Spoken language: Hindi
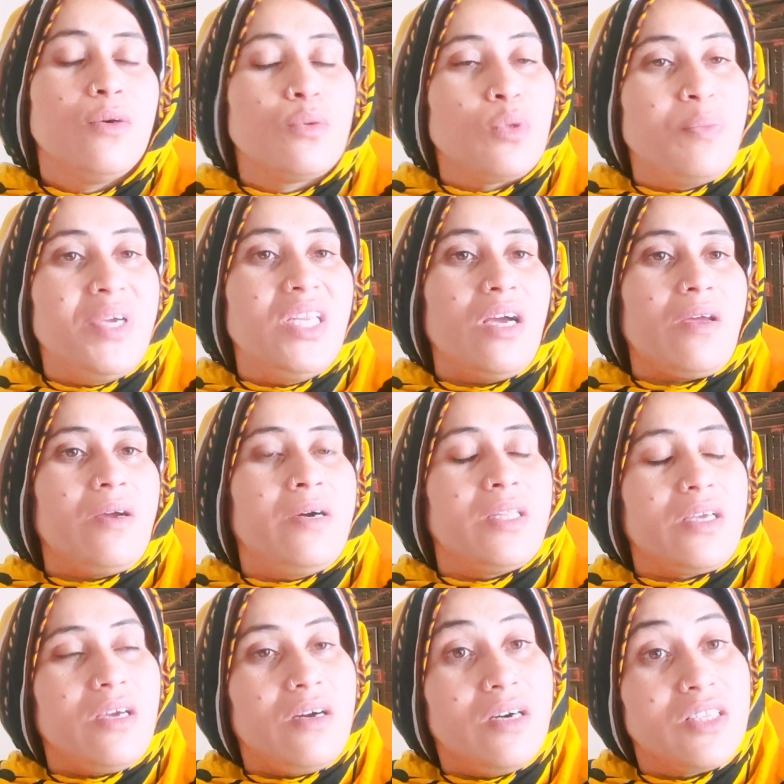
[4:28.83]
रुबीना के
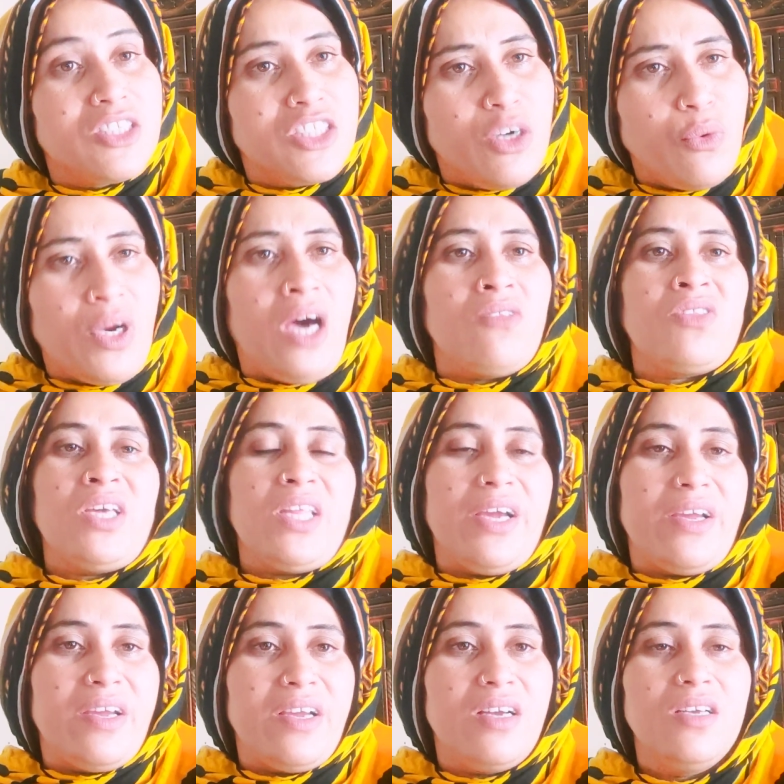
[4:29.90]
घर के खर्चे उठाते रह
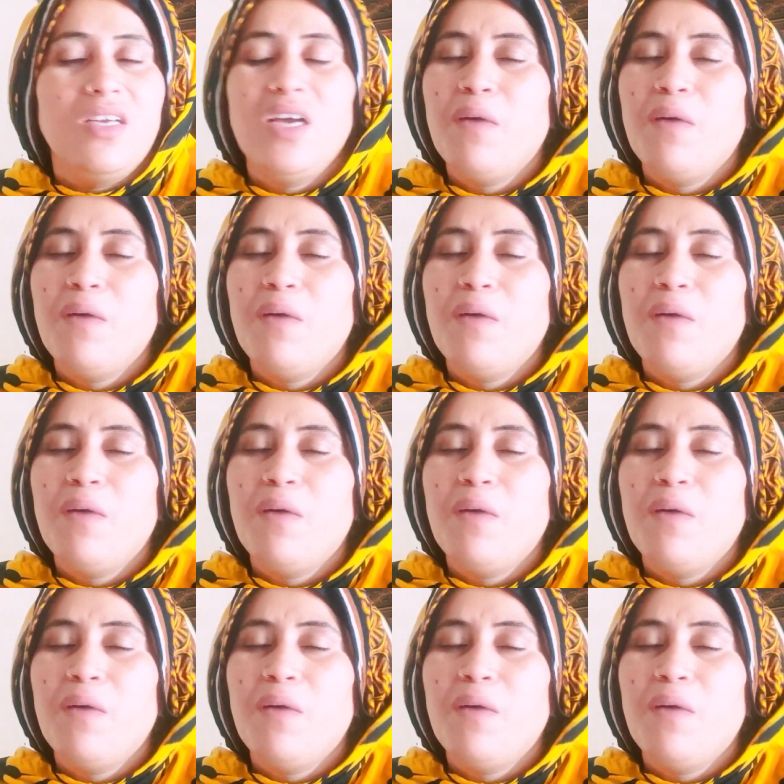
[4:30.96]
गए